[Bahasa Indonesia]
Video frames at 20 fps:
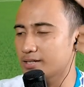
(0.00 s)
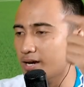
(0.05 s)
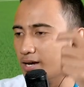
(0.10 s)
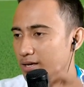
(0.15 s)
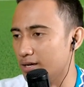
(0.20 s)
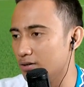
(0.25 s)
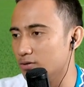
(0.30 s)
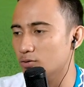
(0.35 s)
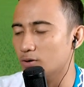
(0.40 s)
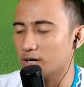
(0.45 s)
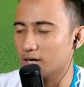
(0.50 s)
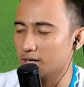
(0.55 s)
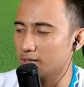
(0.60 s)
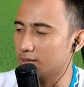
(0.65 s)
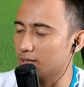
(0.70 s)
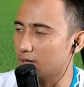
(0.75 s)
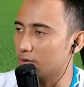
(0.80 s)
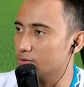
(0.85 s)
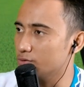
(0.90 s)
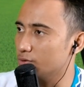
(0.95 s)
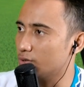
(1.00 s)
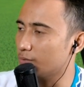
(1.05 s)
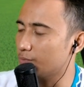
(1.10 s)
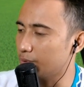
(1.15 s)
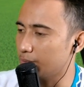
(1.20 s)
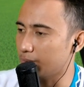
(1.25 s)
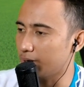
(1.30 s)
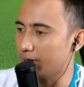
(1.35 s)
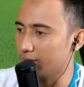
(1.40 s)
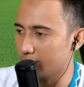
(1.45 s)
Gaya gua nggak tahu juga
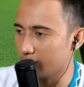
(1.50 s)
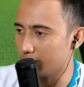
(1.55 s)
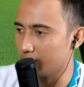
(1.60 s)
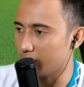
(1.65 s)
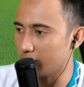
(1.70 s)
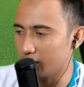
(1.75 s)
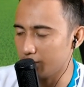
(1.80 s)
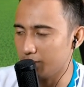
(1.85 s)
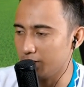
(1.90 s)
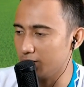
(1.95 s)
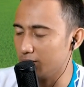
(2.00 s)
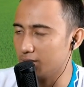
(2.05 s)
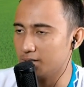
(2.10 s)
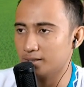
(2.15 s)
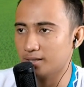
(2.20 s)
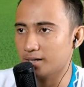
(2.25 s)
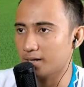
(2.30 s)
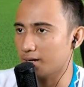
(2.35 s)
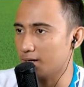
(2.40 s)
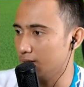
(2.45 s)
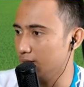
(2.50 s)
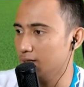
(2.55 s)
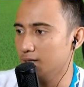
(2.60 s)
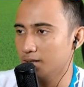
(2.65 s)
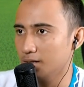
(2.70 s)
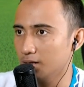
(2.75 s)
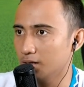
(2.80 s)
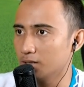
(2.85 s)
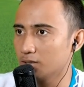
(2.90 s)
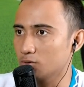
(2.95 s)
pemain dari mana, mending kita ya
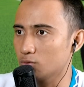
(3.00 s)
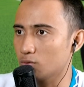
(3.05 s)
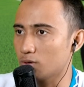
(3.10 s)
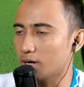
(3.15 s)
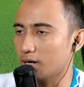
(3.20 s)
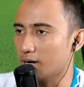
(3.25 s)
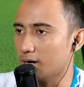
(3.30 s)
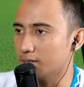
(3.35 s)
tukar